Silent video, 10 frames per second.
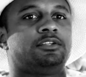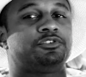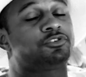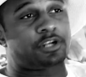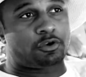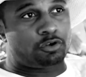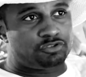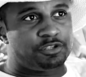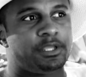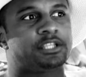Nuestros
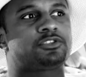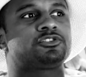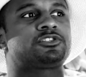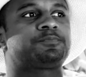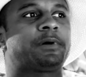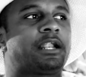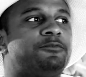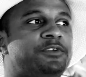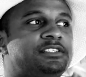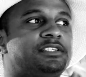reconocimientos para
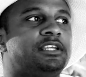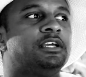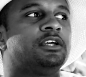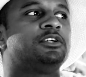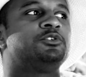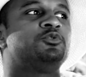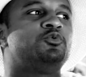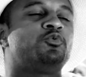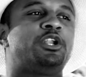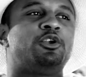el FIXI
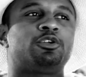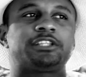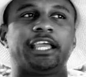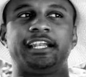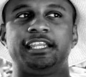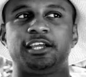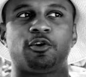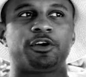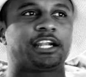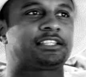no en lo
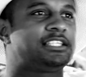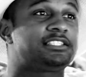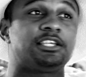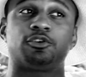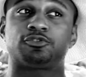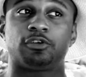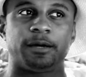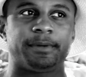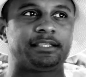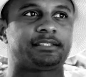técnico y artístico
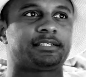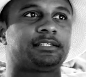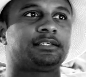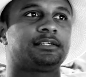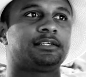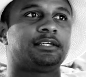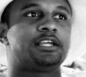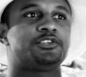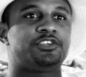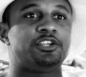solamente,
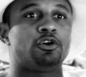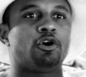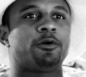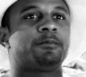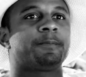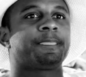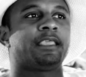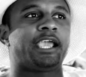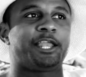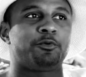sino
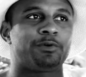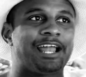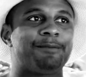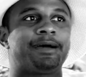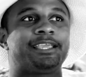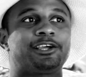en un alma